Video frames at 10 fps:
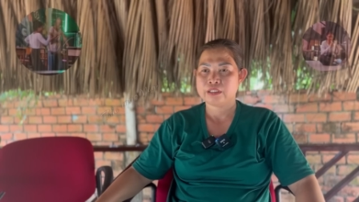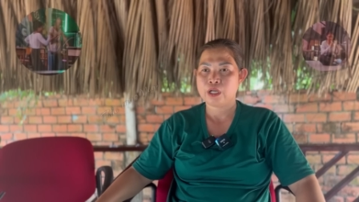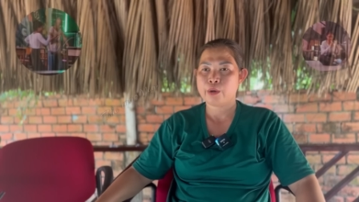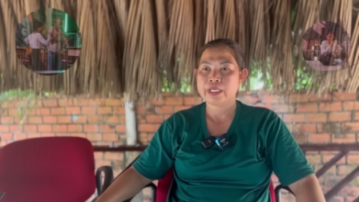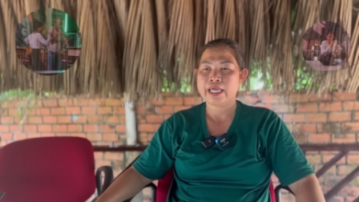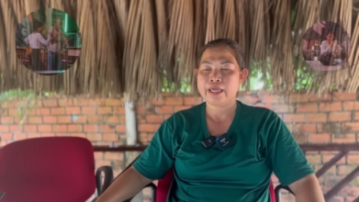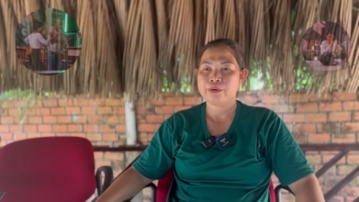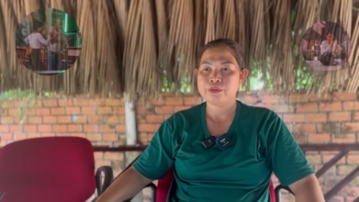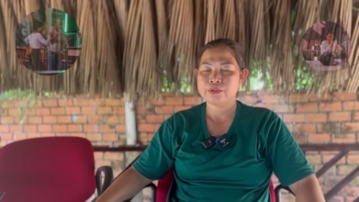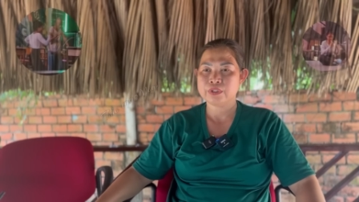lôi
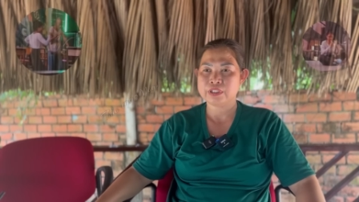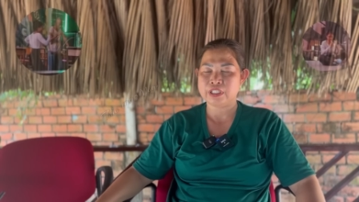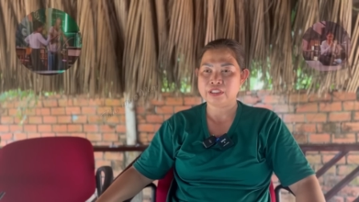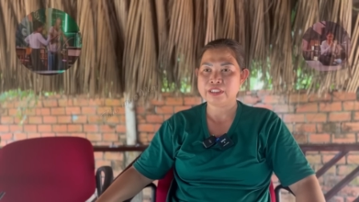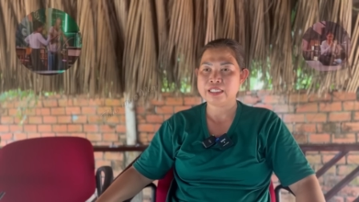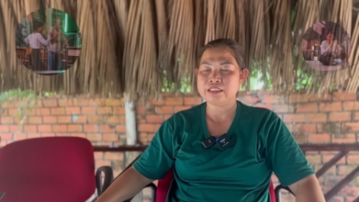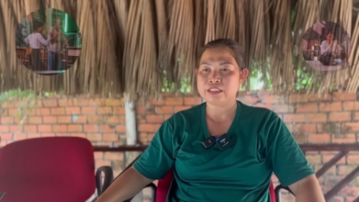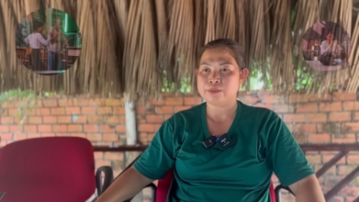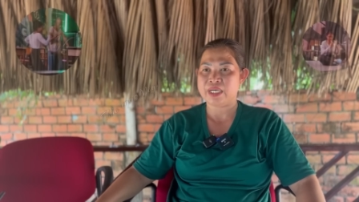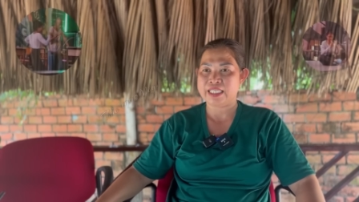kéo những cái
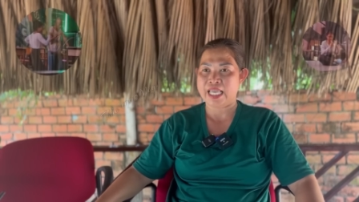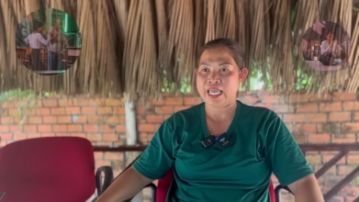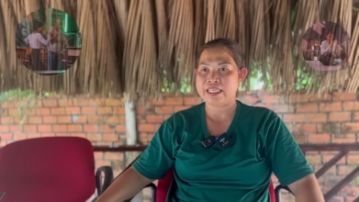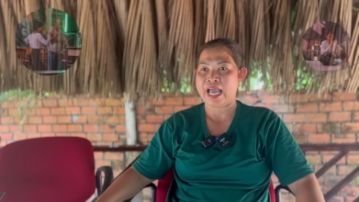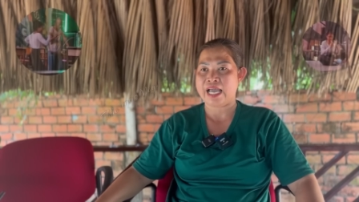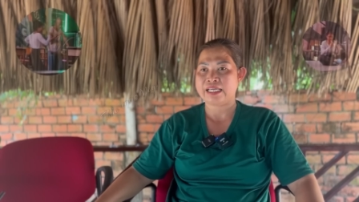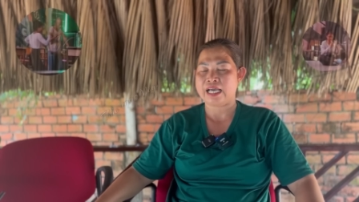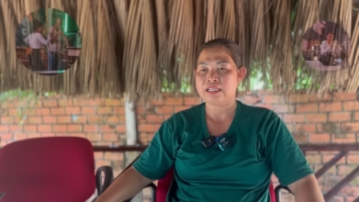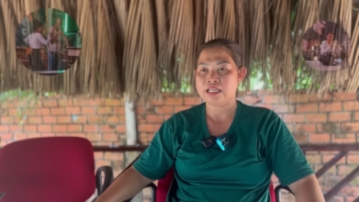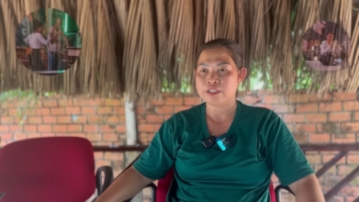người mà nhẹ dạ
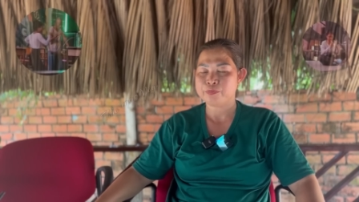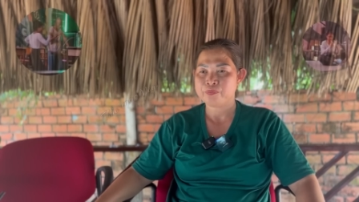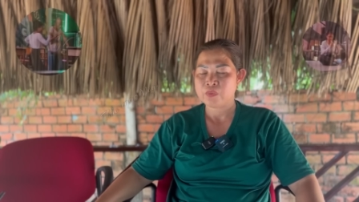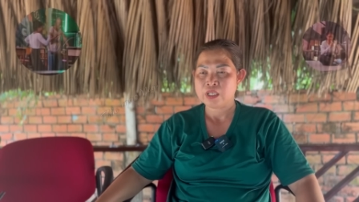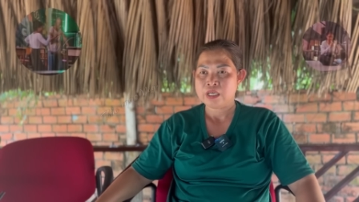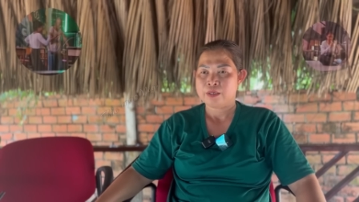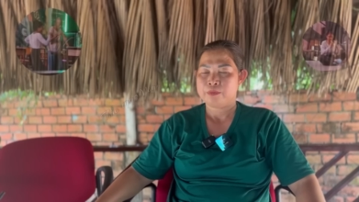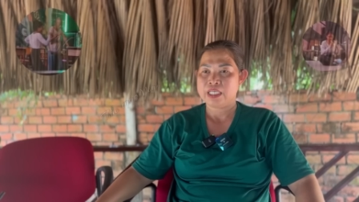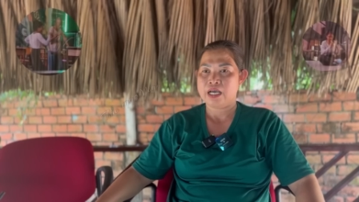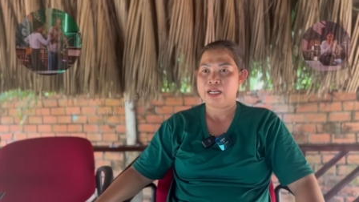cả tin
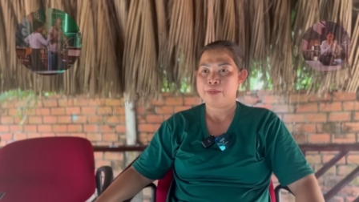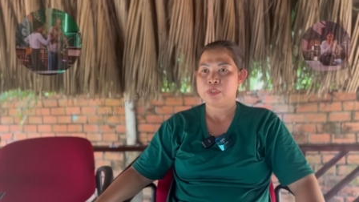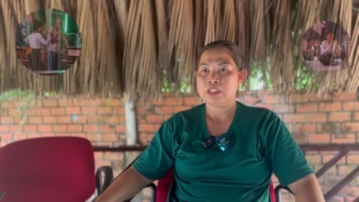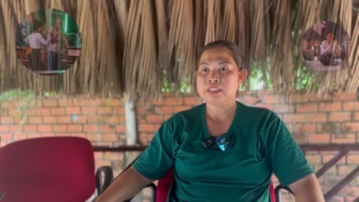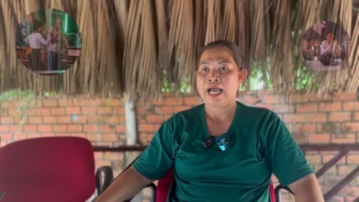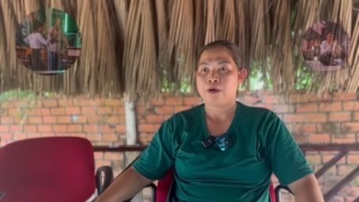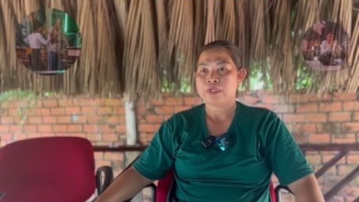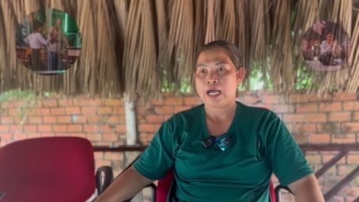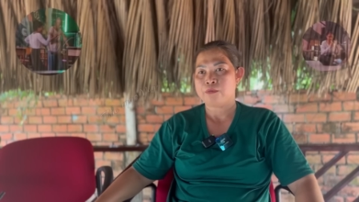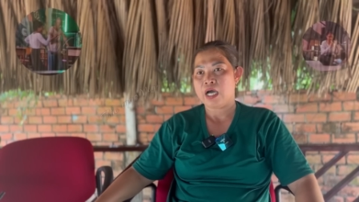bây giờ là mượn đạo
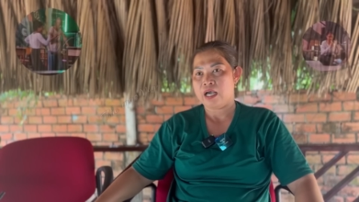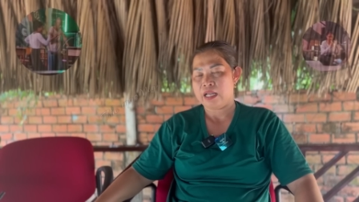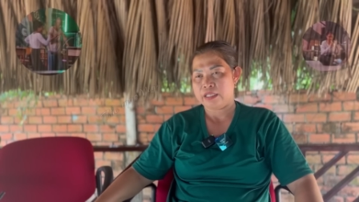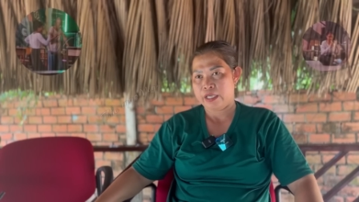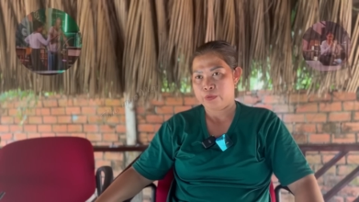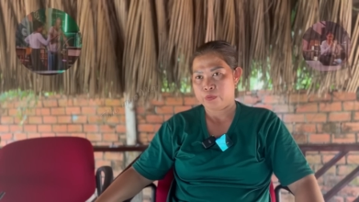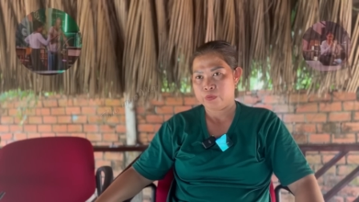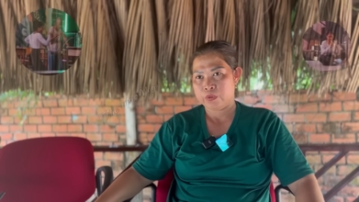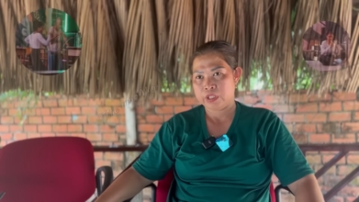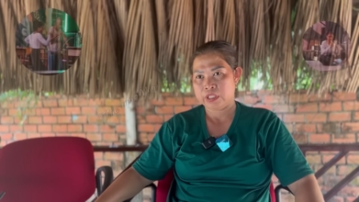tạo đời là nhiều
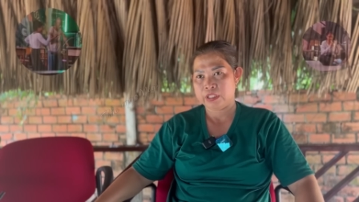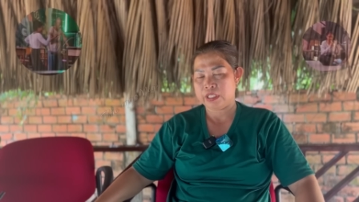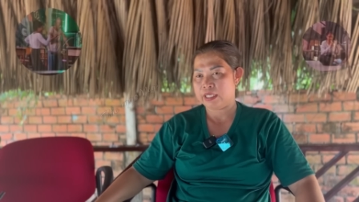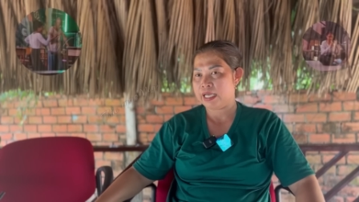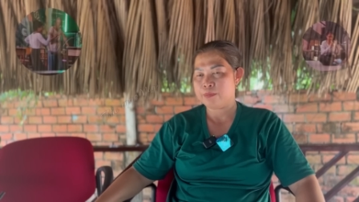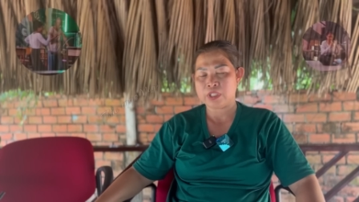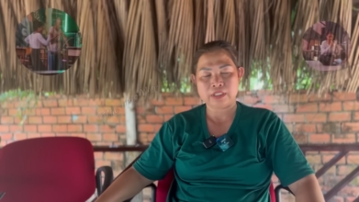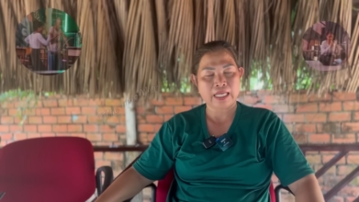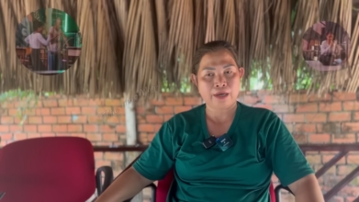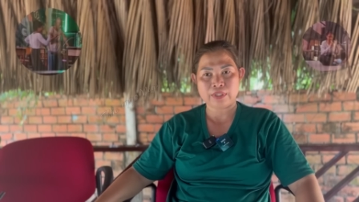chị thấy
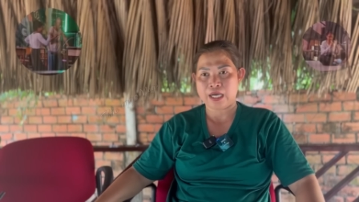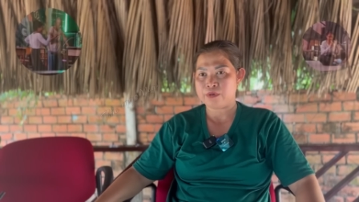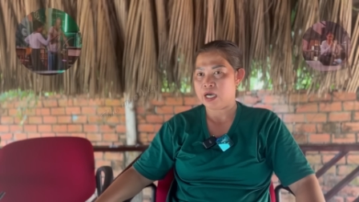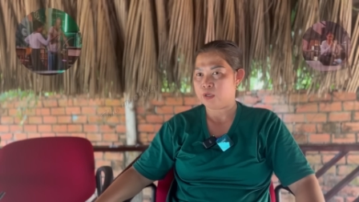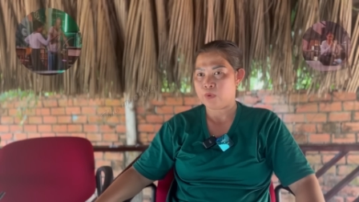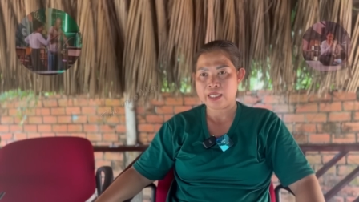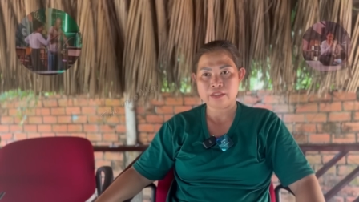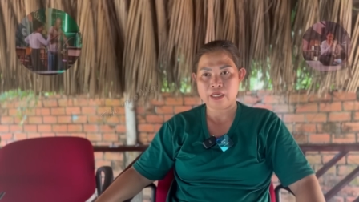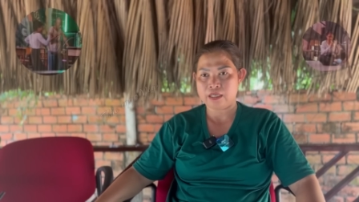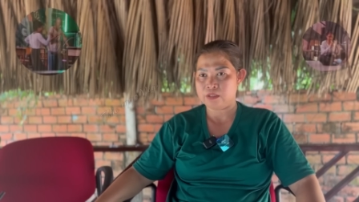mượn đạo tạo đời quá
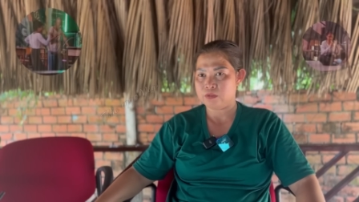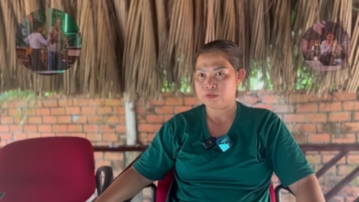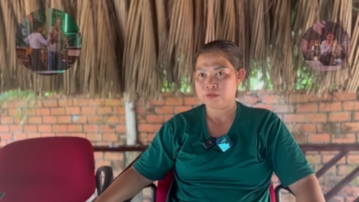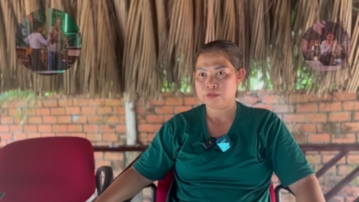trời luôn